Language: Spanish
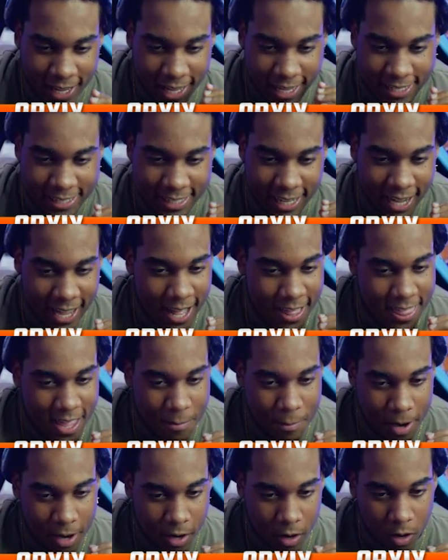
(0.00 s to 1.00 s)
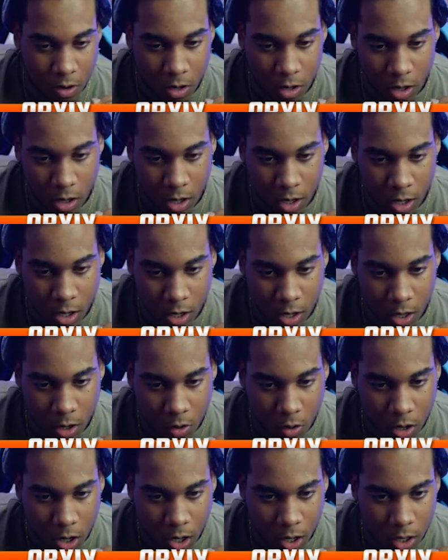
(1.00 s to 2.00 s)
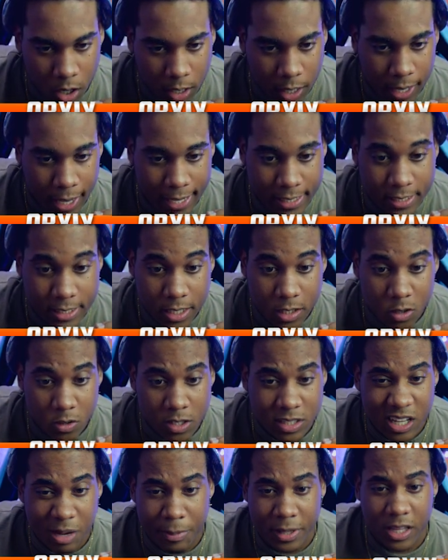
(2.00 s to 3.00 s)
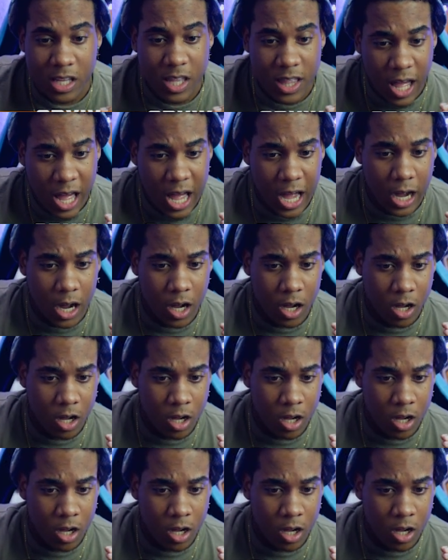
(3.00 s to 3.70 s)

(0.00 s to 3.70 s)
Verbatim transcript: Esta cada más loca. ¿Qué hace? ¿Dónde está metida?